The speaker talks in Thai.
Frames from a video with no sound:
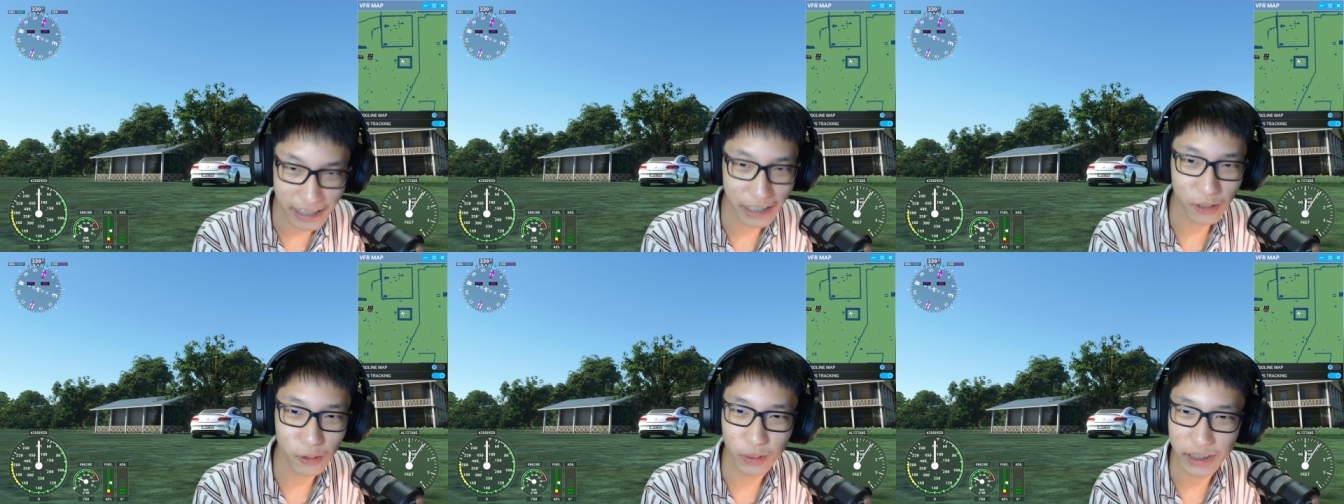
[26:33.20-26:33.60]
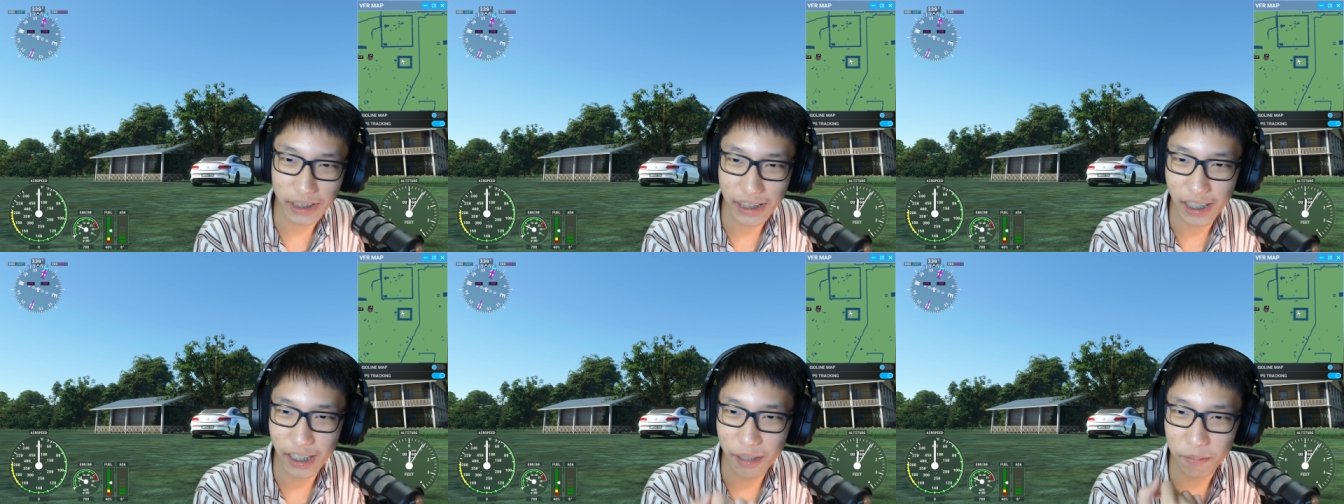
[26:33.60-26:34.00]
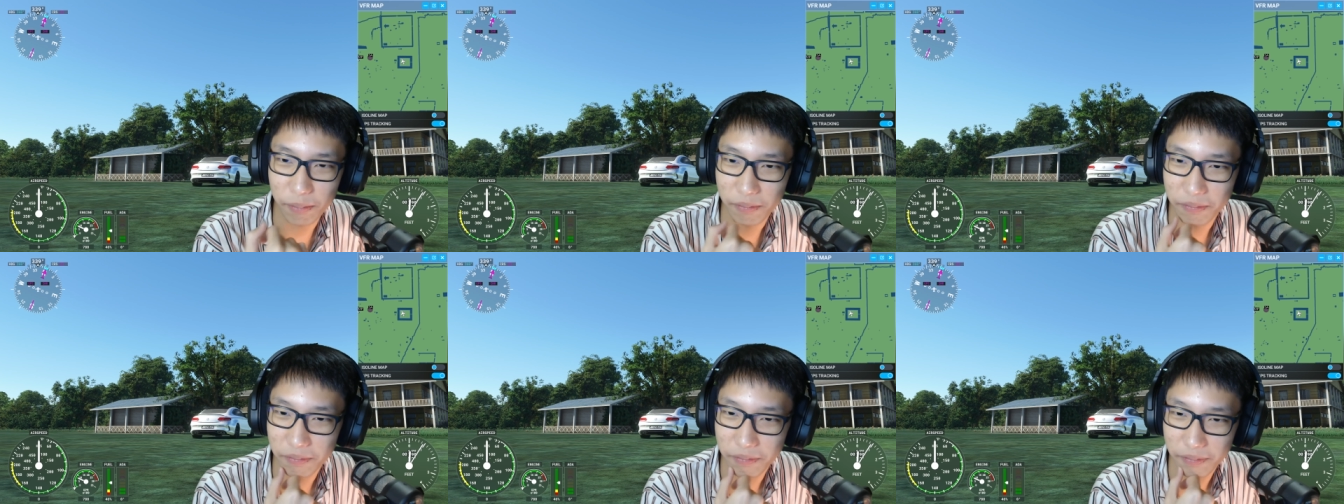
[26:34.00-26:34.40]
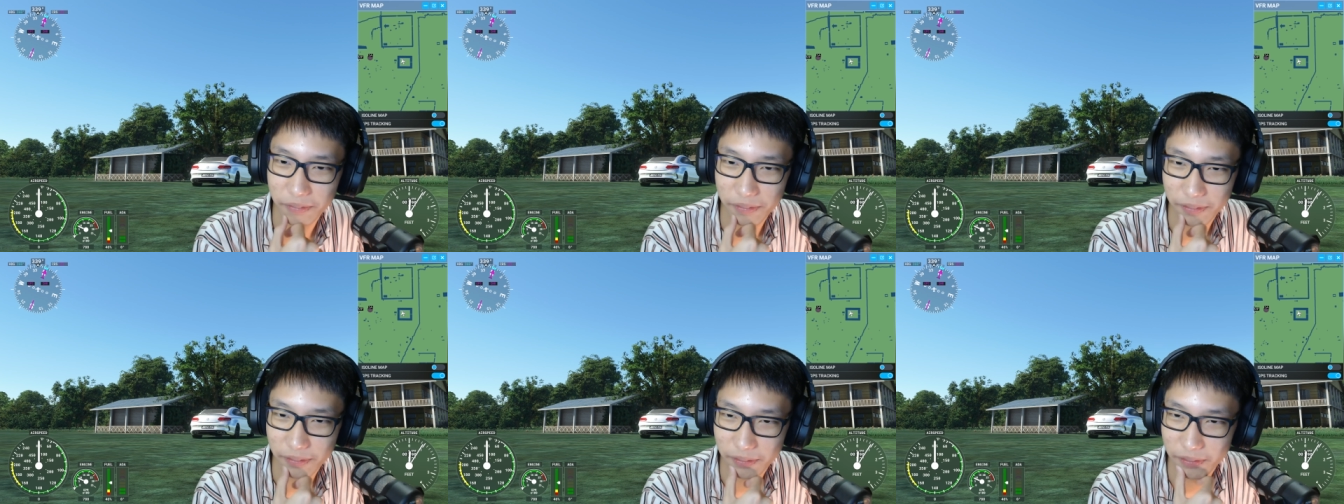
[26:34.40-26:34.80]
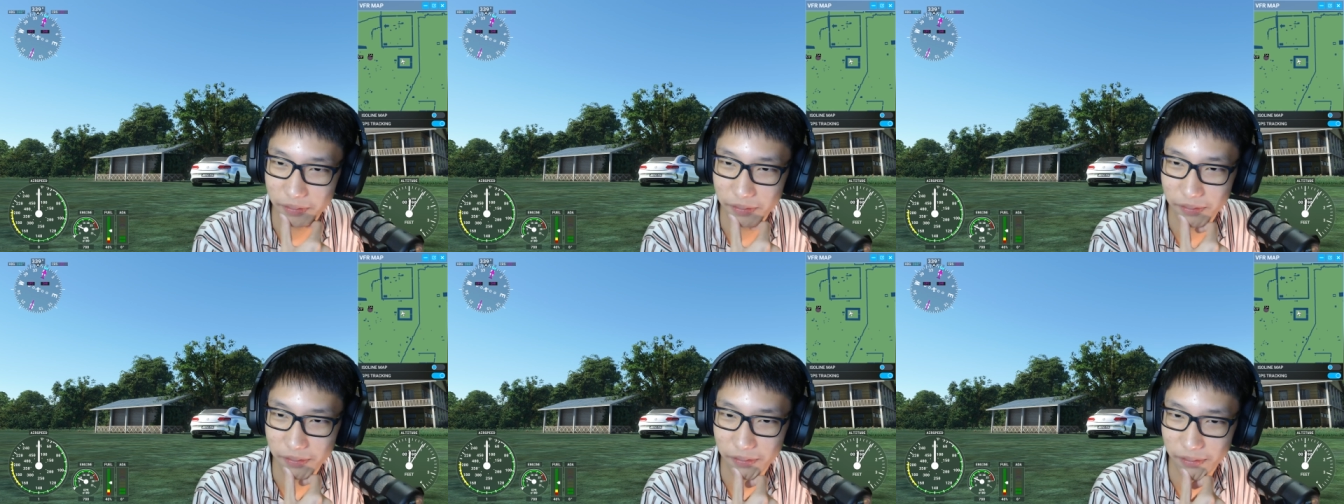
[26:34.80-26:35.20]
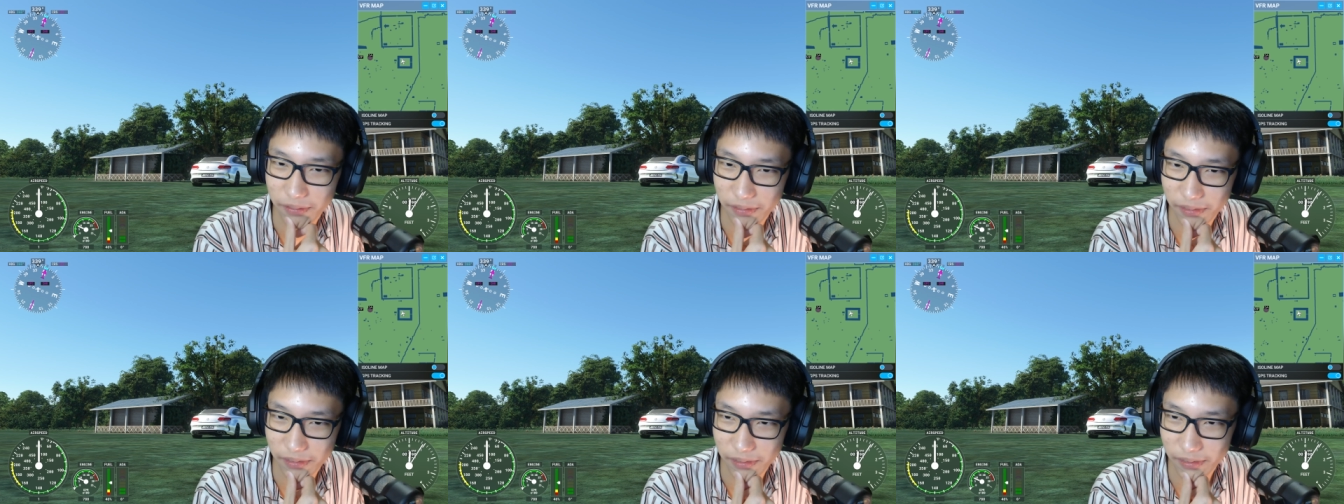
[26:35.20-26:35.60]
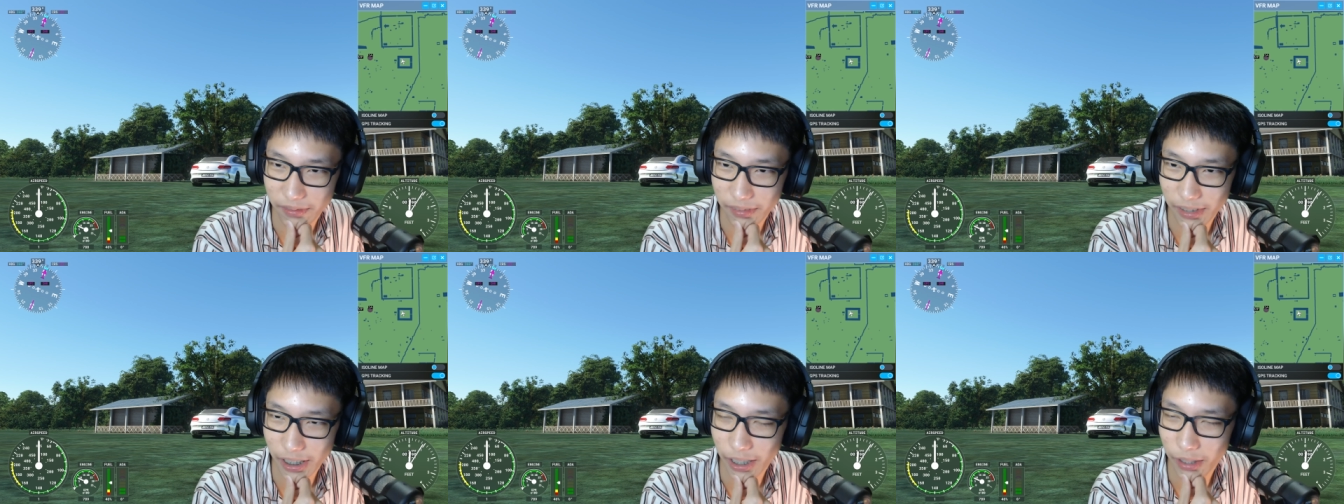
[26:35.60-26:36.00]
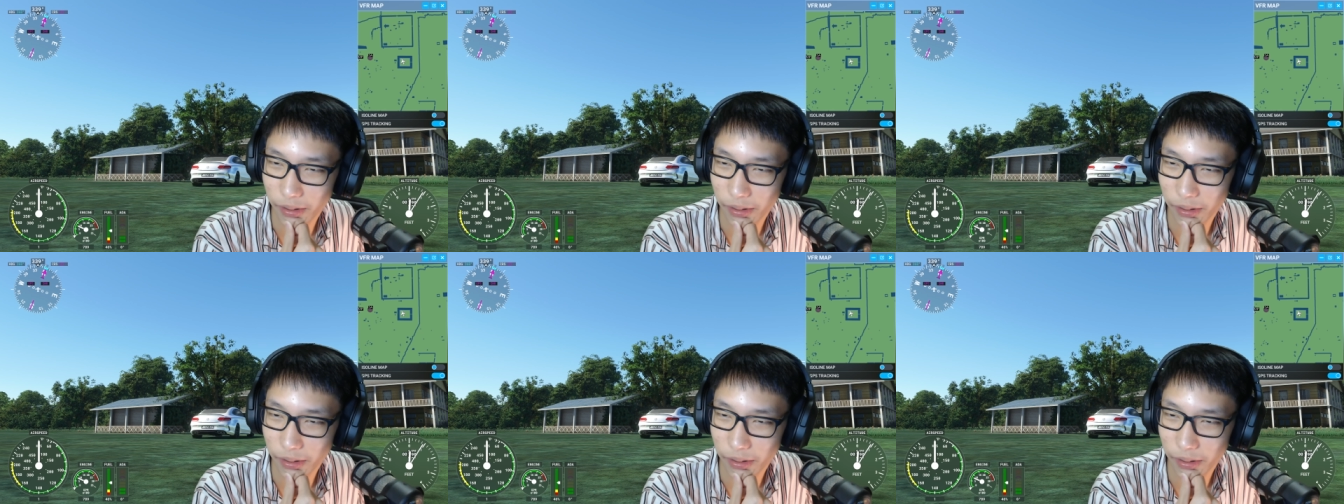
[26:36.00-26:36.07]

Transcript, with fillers: อยู่ที่เดิมแล้วที่เดิมอ๋อ